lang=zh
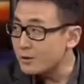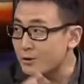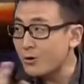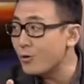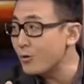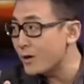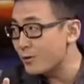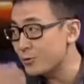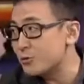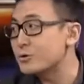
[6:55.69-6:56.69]
到后来
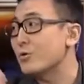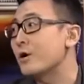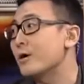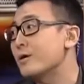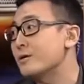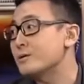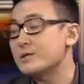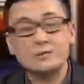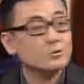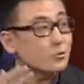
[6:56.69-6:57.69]
我就走了。
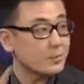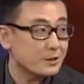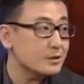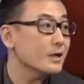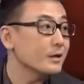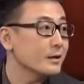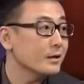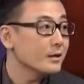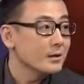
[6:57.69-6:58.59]
现在做别的产业。